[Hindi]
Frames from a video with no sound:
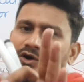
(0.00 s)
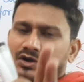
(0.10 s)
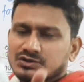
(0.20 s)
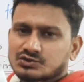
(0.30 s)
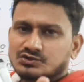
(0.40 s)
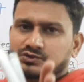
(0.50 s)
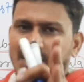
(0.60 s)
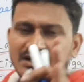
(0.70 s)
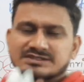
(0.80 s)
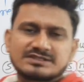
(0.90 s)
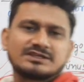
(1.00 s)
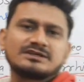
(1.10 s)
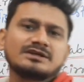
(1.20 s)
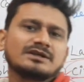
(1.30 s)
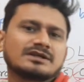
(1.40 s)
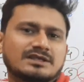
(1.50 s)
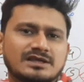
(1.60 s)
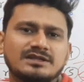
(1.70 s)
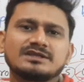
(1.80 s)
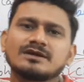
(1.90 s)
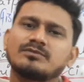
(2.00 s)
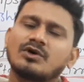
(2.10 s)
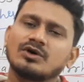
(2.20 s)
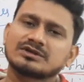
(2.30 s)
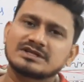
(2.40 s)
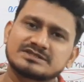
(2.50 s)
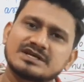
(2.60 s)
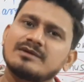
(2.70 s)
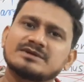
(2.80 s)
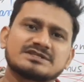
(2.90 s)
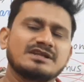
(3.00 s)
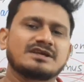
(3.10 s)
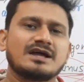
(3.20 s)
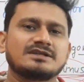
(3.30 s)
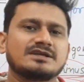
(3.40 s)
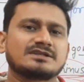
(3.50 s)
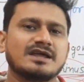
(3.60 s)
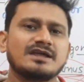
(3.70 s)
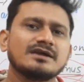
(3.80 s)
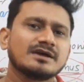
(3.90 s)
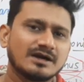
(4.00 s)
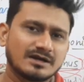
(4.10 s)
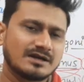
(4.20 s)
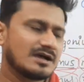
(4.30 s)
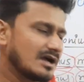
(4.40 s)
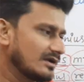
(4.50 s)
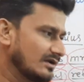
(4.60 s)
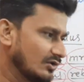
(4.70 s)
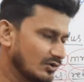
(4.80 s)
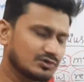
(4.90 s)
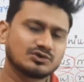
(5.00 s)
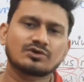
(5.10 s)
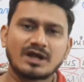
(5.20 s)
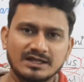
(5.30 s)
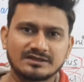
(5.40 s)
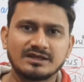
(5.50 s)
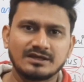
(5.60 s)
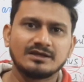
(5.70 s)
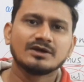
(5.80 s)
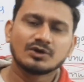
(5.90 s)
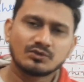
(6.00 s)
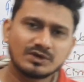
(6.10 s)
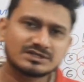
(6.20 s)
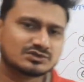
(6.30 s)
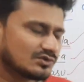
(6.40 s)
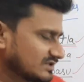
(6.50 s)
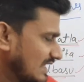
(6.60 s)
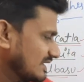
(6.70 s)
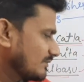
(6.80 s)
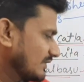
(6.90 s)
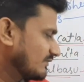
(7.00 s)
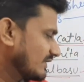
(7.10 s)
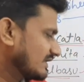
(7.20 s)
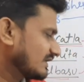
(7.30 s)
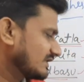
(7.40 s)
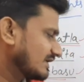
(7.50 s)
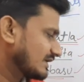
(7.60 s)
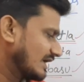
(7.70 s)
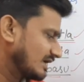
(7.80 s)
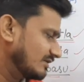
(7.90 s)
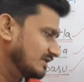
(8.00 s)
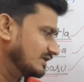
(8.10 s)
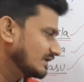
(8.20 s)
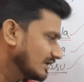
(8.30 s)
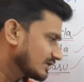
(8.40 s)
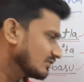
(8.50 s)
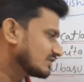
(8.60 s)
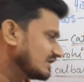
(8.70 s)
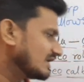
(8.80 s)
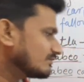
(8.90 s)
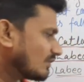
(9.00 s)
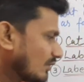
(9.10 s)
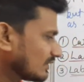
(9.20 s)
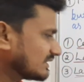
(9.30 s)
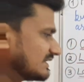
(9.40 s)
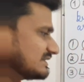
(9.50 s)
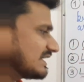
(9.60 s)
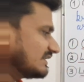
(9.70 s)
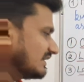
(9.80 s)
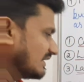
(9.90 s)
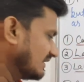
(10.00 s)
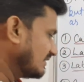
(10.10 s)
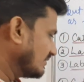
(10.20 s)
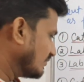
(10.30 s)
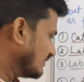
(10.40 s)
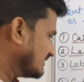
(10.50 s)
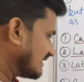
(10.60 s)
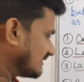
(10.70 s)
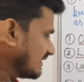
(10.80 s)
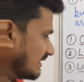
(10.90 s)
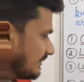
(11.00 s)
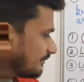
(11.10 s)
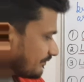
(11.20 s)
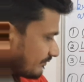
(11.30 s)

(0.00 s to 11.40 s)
और स्वास्थ्य के लिए बहुत अच्छा मछली कहा जाता है अगर लोग जो खाते हैं वो इसको ज़्यादा प्रीफर करते हैं खाने में क्योंकि ये बहुत ही ज़्यादा हेल्दी भी बोली जाती है